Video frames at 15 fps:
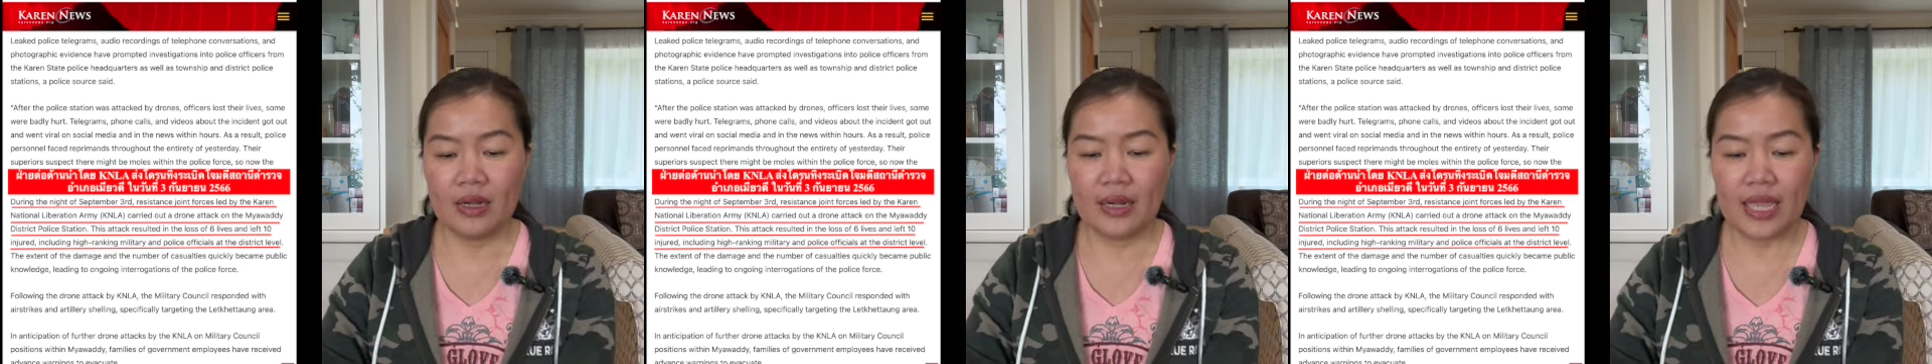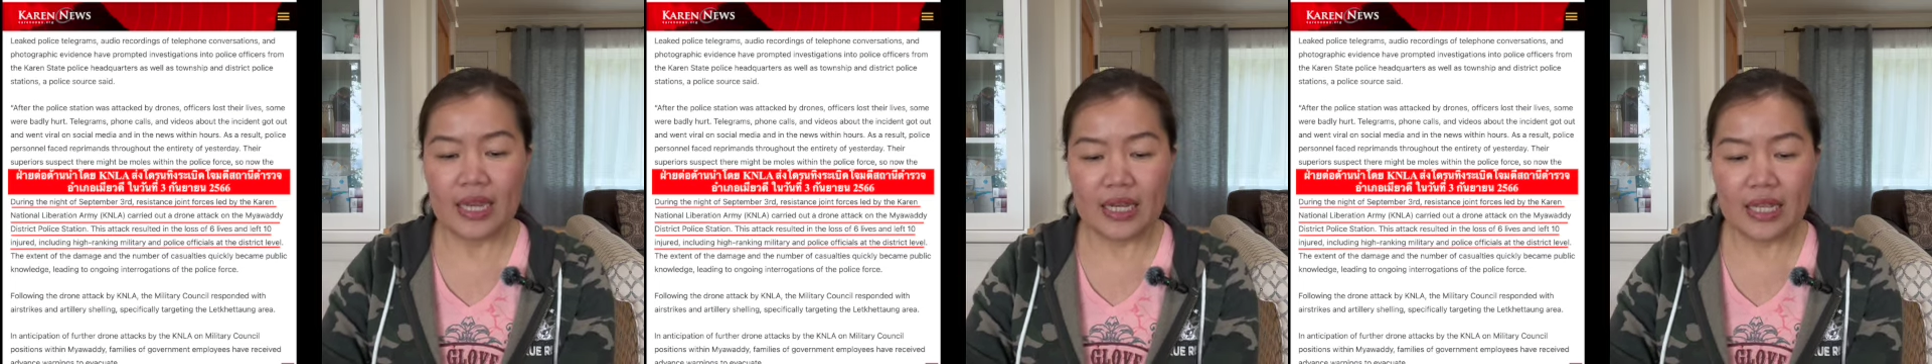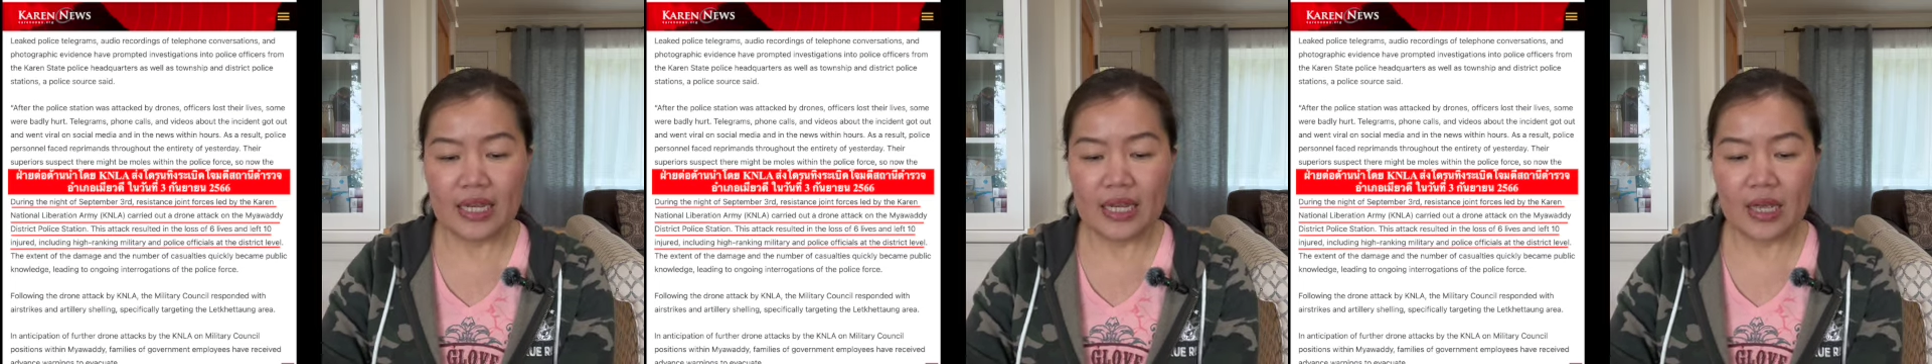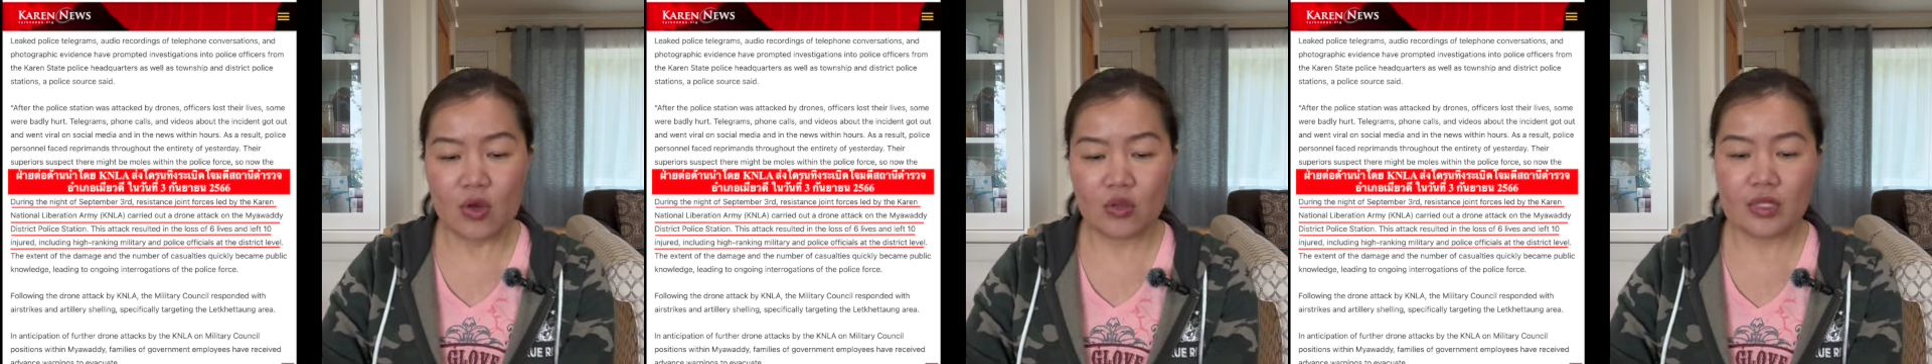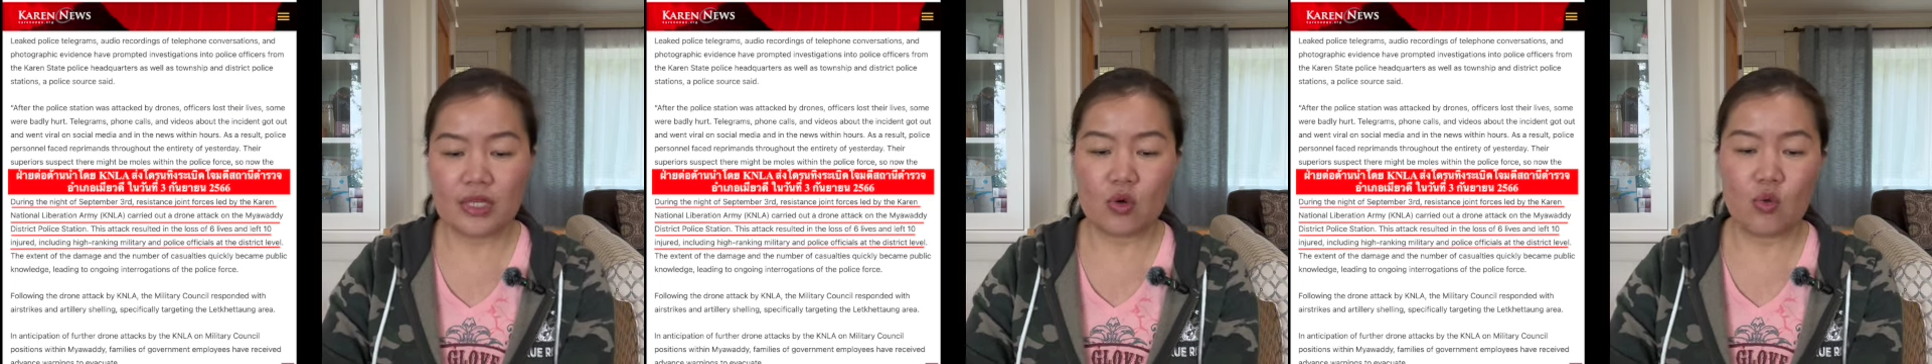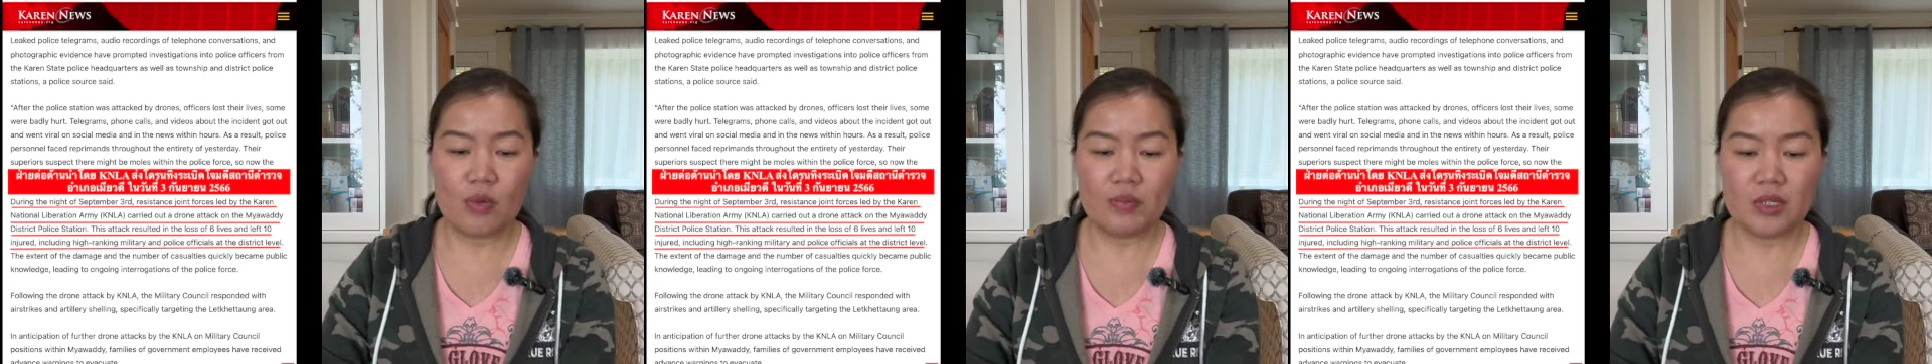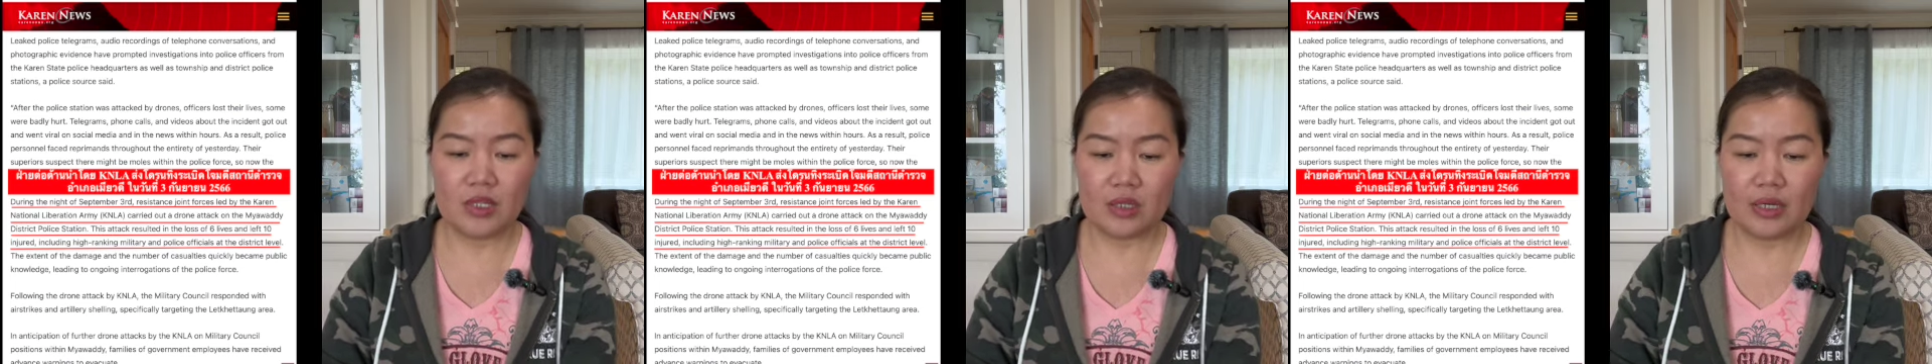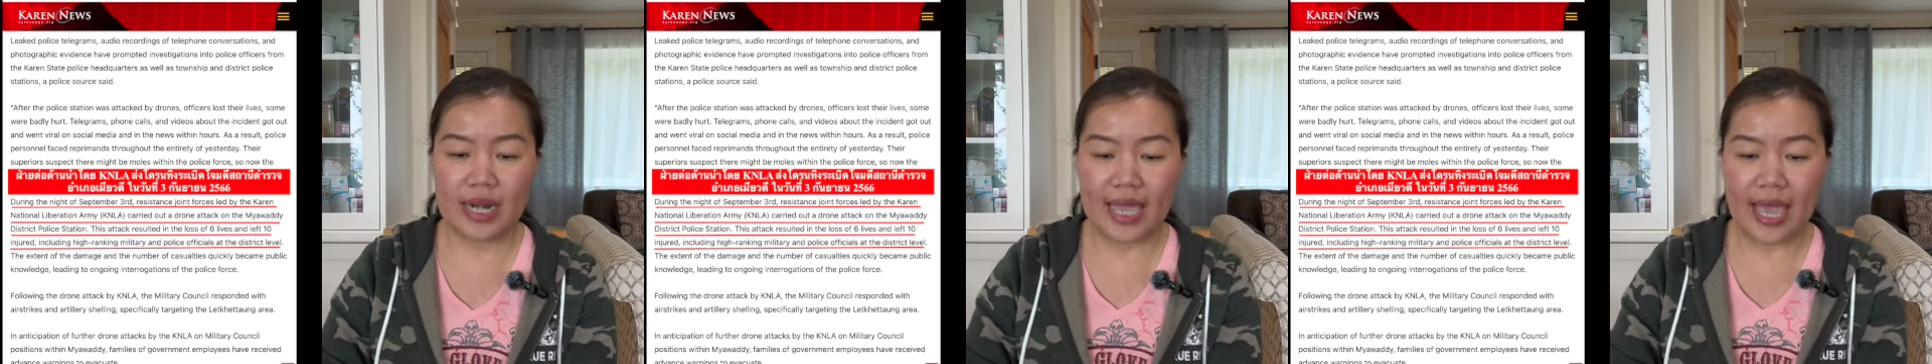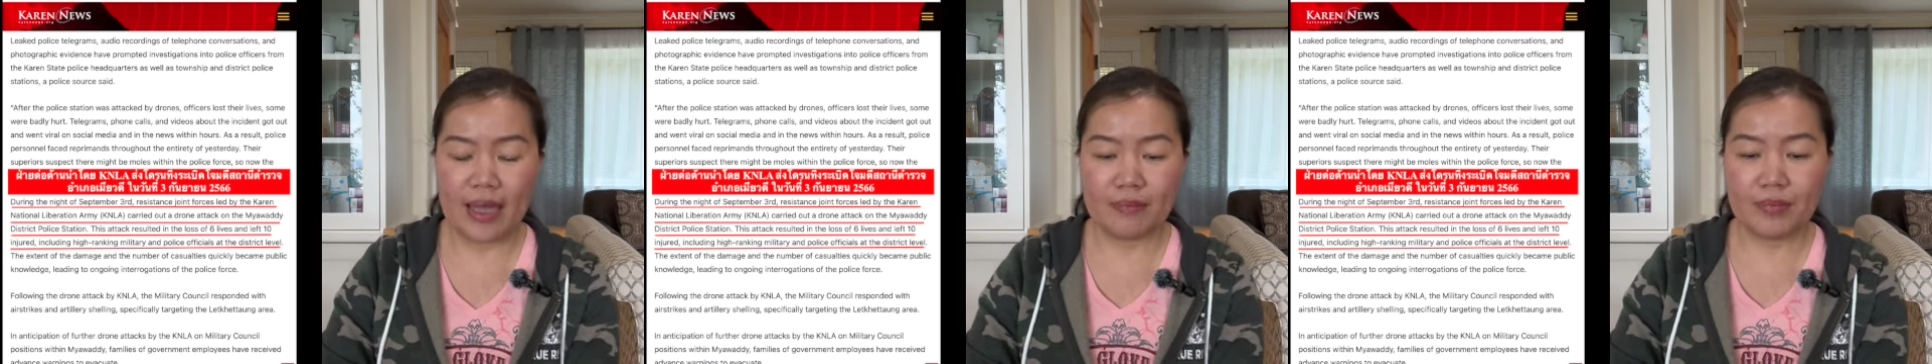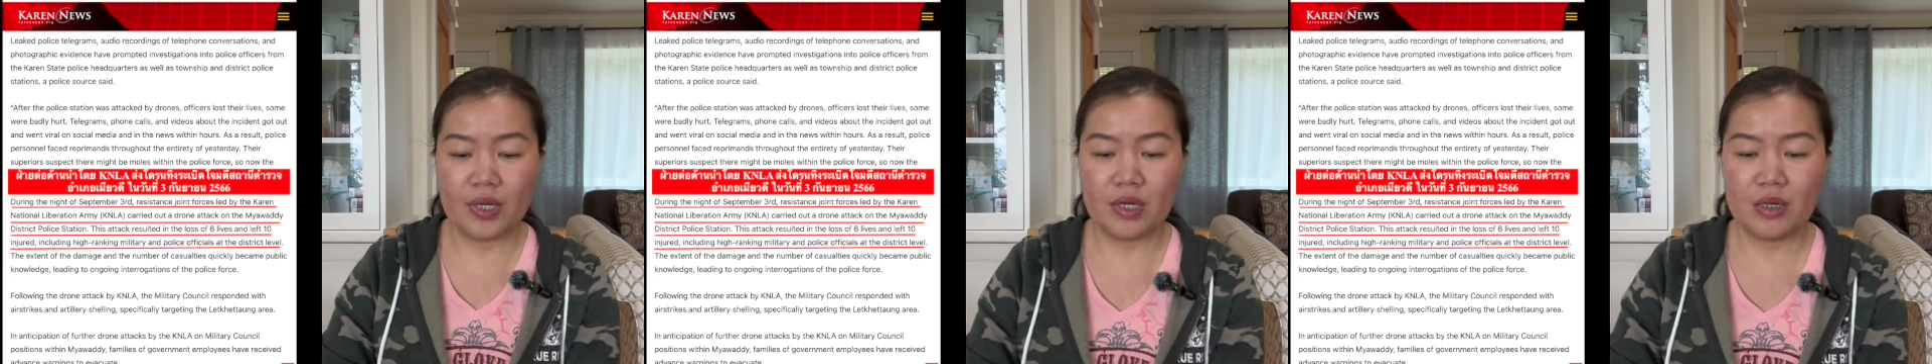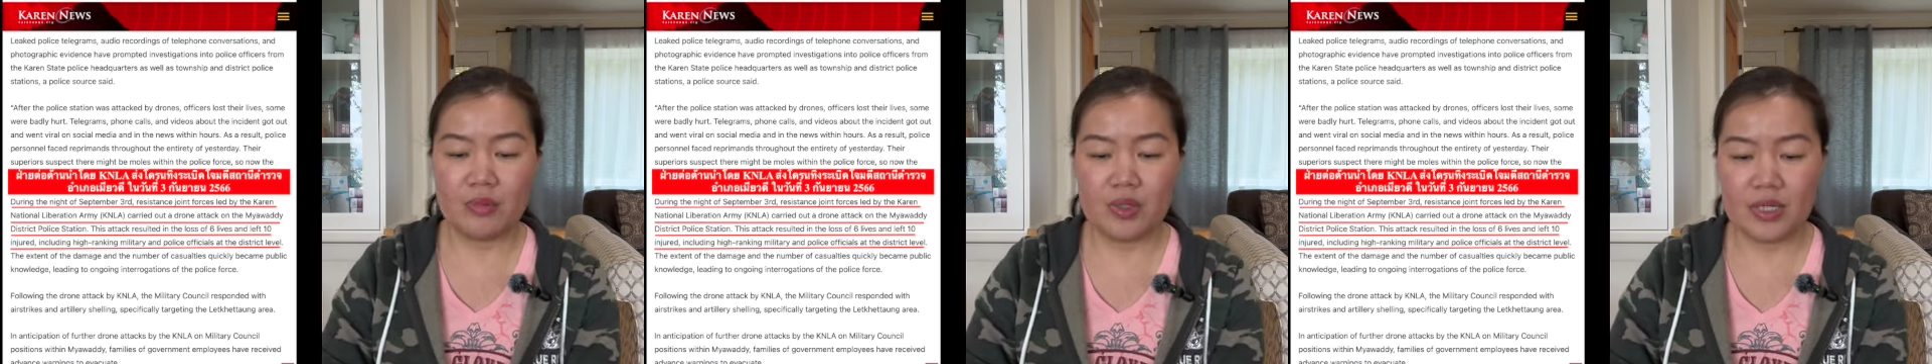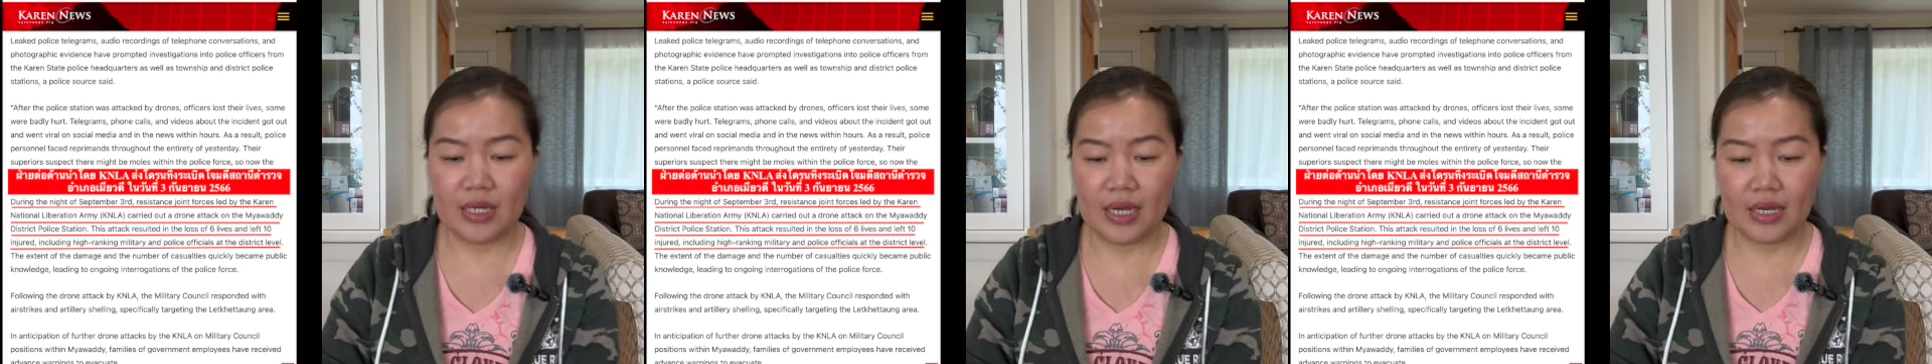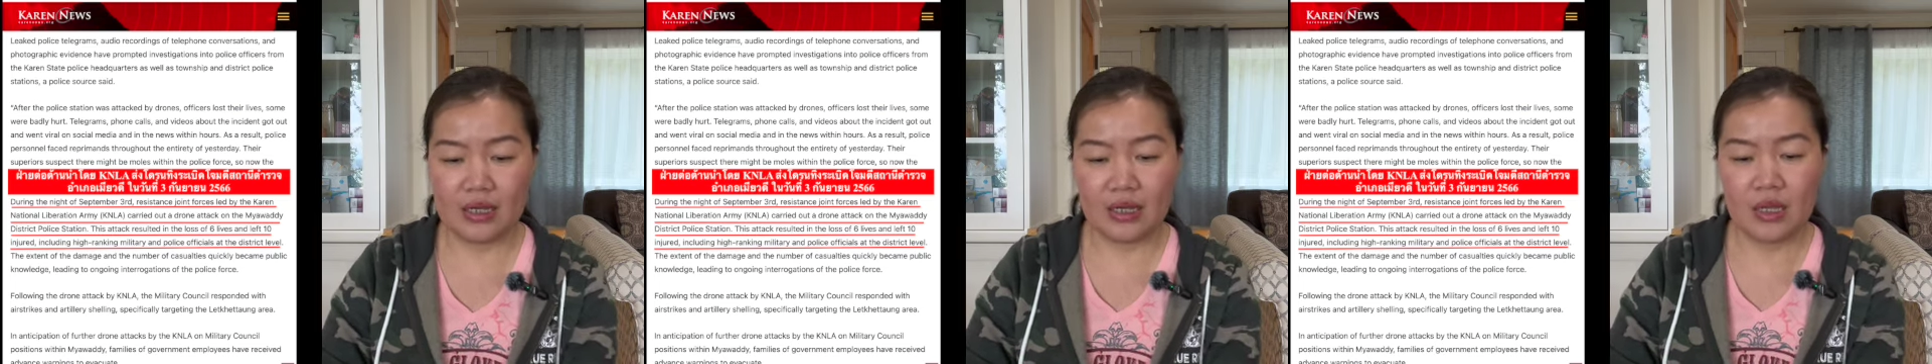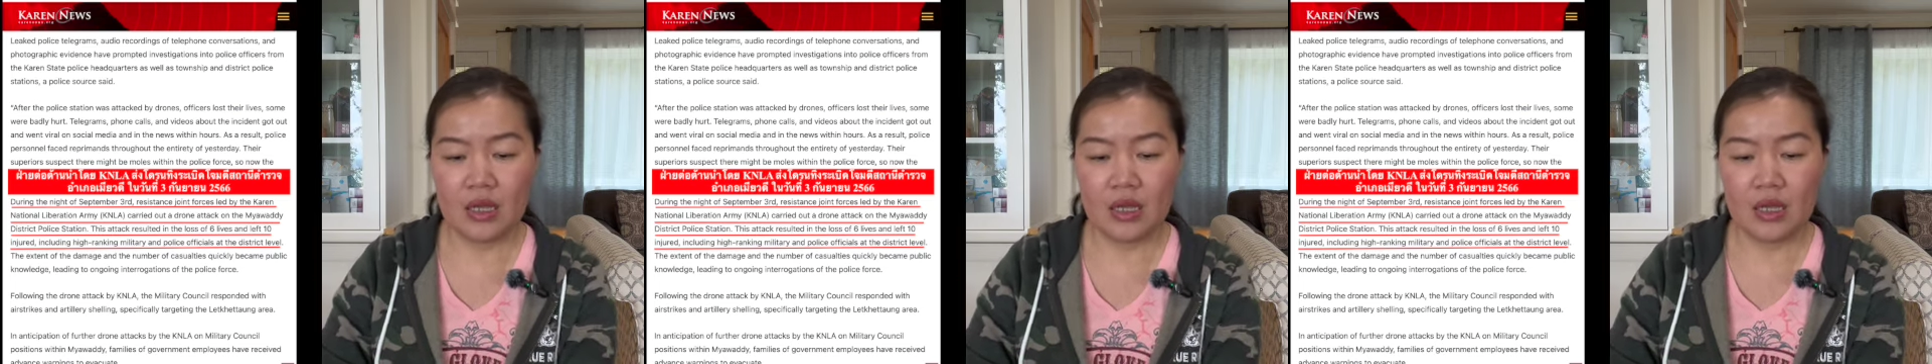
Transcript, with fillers: ในนี้เนี่ยก็จะรวมถึงในอำเภอเมือง